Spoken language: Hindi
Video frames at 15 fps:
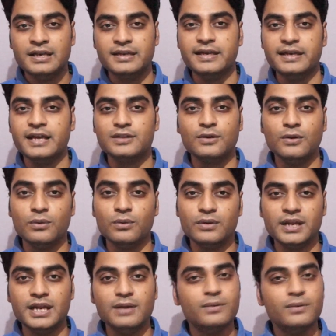कि या तो
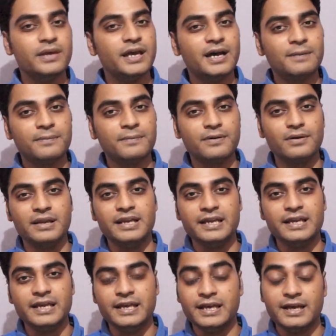लोन ले लो या आपके
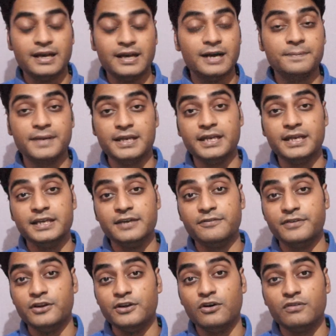लिए आपके लिए ये
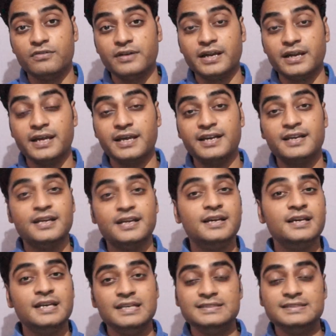फ्री ऑफ़र
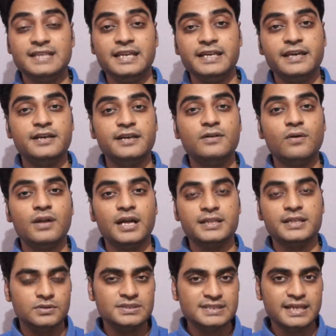है इस तरीके की कॉल
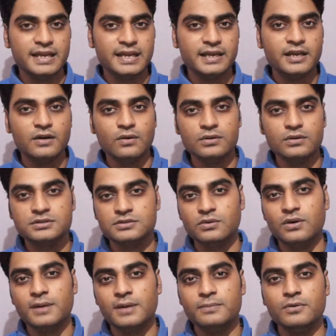आते हैं इस तरह के कॉल्स
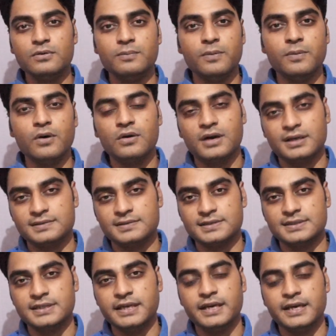को आप लोग ब्लॉक कर
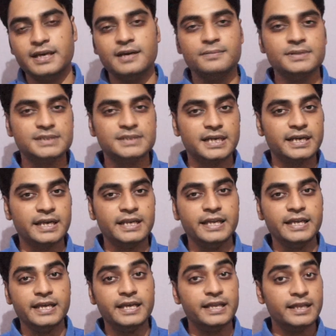सकते हैं हमेशा के
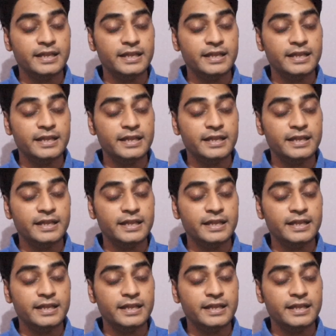लिए